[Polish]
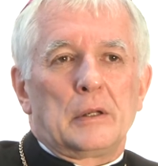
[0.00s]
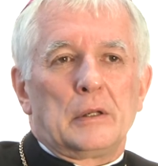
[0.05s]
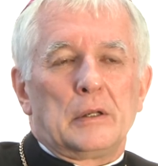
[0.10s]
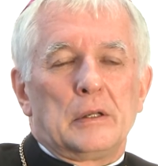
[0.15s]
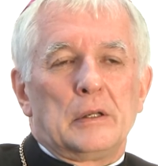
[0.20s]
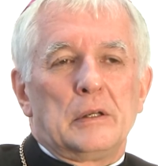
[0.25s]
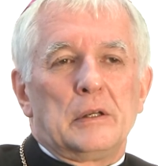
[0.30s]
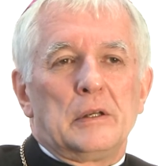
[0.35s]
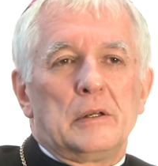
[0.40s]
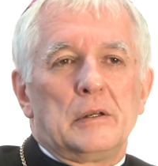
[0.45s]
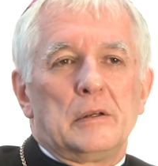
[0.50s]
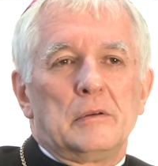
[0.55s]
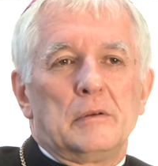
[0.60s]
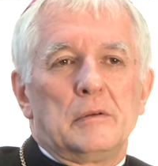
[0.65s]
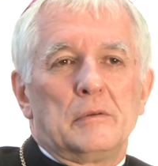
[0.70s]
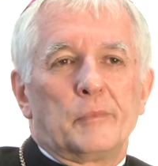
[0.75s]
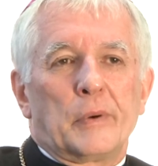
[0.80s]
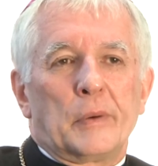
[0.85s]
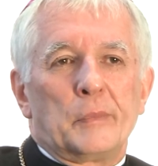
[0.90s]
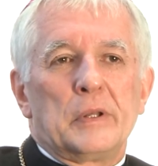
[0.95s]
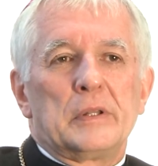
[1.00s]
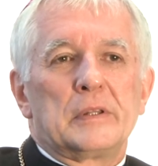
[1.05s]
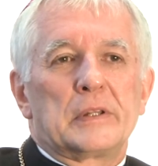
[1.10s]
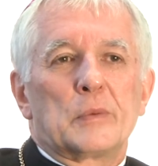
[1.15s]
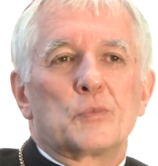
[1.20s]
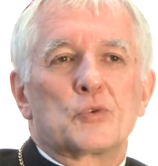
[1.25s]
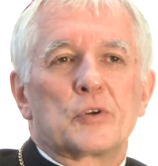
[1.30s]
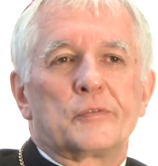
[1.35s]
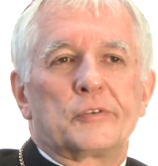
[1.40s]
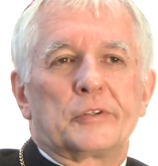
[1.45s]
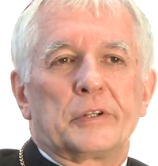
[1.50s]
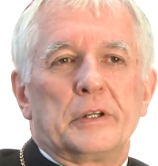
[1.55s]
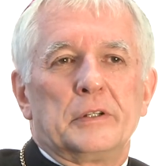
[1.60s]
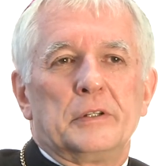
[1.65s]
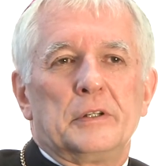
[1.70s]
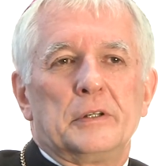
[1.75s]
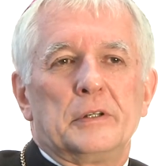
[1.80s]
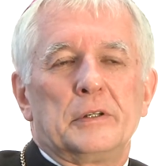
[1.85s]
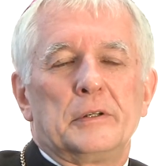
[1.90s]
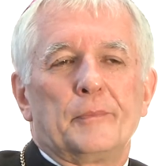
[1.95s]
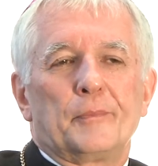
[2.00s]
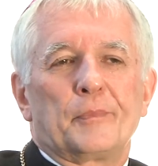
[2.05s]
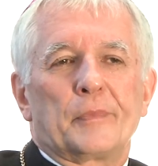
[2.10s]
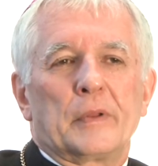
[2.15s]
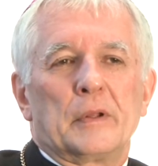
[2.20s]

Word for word: I pamiętam, że wtedy